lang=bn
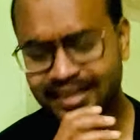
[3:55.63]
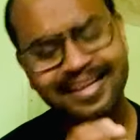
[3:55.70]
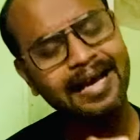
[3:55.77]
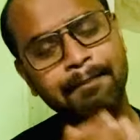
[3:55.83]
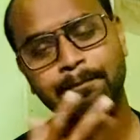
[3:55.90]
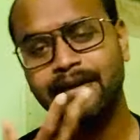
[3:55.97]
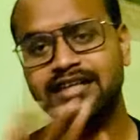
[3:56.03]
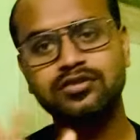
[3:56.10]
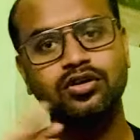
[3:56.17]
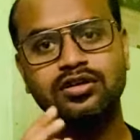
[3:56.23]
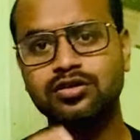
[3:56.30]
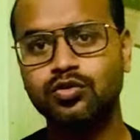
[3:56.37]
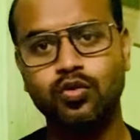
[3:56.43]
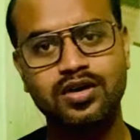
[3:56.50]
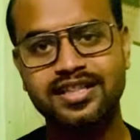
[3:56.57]
অ্যাপ্লাই তখন
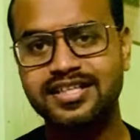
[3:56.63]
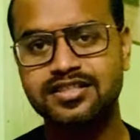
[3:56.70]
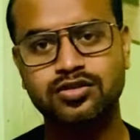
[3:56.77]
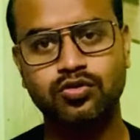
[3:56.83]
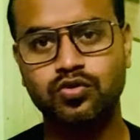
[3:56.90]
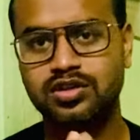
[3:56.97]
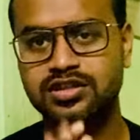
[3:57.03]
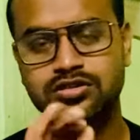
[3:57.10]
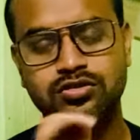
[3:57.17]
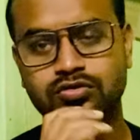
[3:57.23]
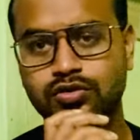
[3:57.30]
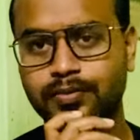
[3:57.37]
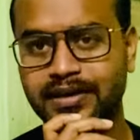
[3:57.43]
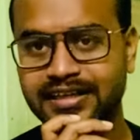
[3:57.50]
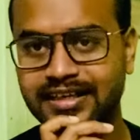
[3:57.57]
করে দিয়েছো করে দিয়েছো
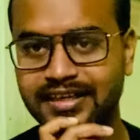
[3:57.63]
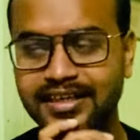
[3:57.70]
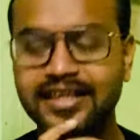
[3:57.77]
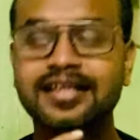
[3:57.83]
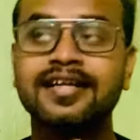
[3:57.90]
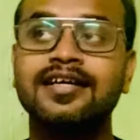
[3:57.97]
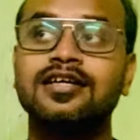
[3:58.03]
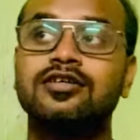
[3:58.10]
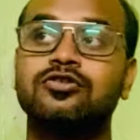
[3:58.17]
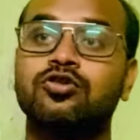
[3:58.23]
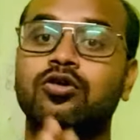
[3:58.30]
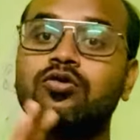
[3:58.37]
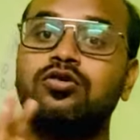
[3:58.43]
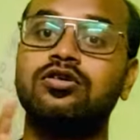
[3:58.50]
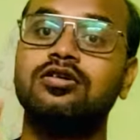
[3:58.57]
কোনো ম্যাটার নেই
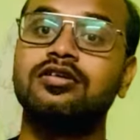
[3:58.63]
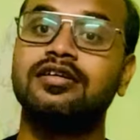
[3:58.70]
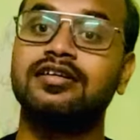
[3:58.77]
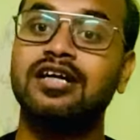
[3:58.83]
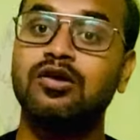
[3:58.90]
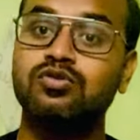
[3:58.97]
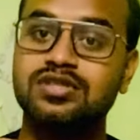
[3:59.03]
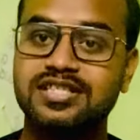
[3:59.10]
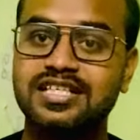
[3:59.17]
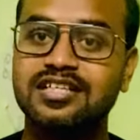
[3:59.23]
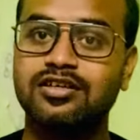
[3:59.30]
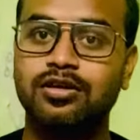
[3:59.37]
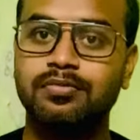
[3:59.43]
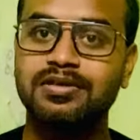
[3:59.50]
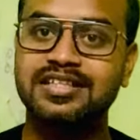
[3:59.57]
যখন কাউন্সিলিং
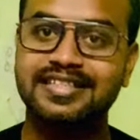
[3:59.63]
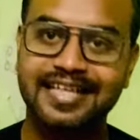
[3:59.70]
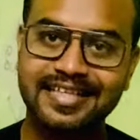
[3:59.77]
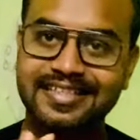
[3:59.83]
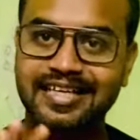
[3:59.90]
হবে সেই